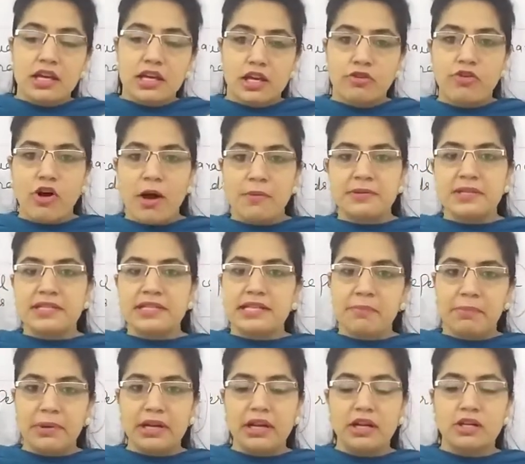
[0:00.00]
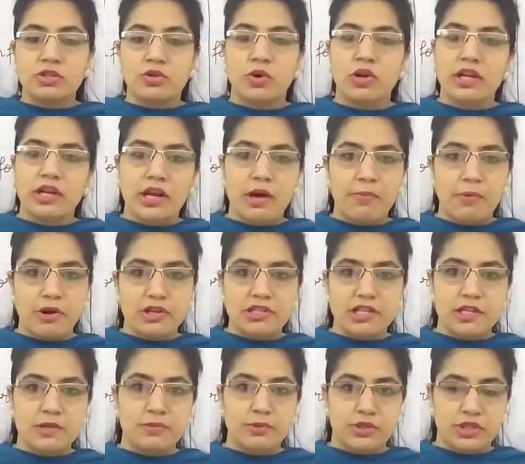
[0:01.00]
कि वो आपसे सिंपल कंट्रोलिंग का
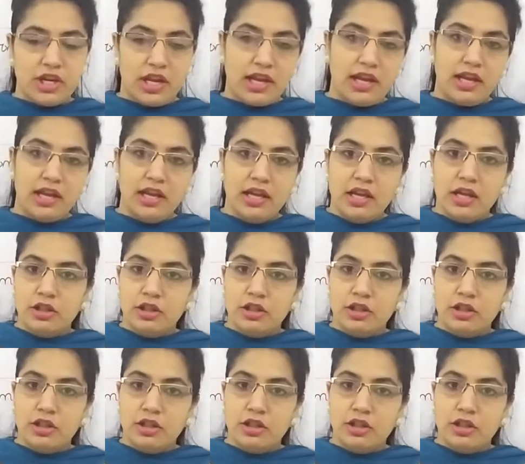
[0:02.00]
प्रोसेस पूछेंगे